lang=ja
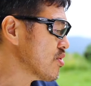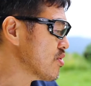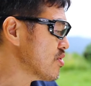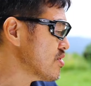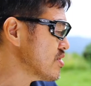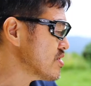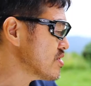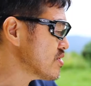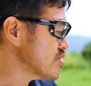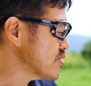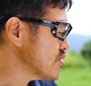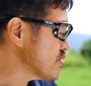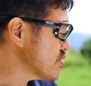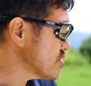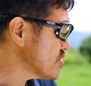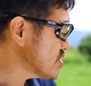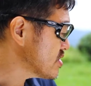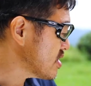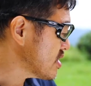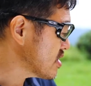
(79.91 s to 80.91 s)
こり
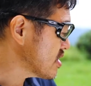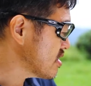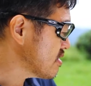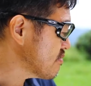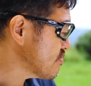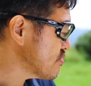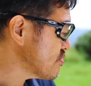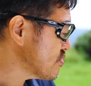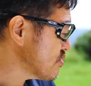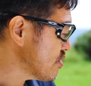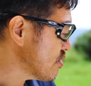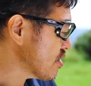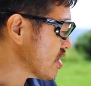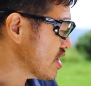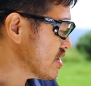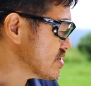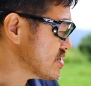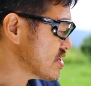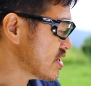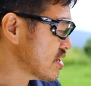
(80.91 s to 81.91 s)
した気分を
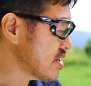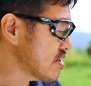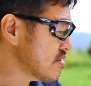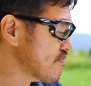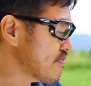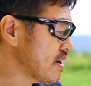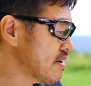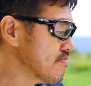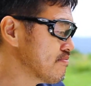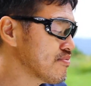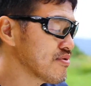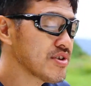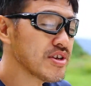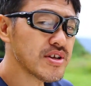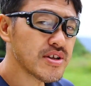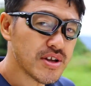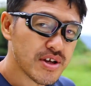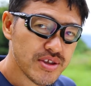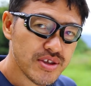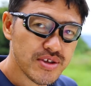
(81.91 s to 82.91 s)
感じられる
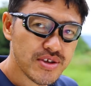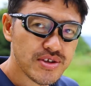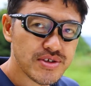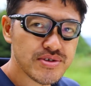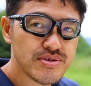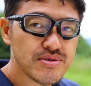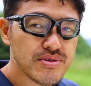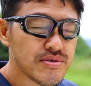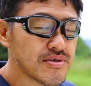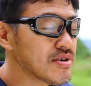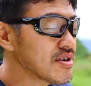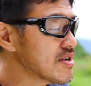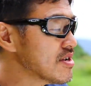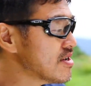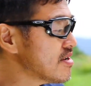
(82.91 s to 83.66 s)
パンプキンラテですっていう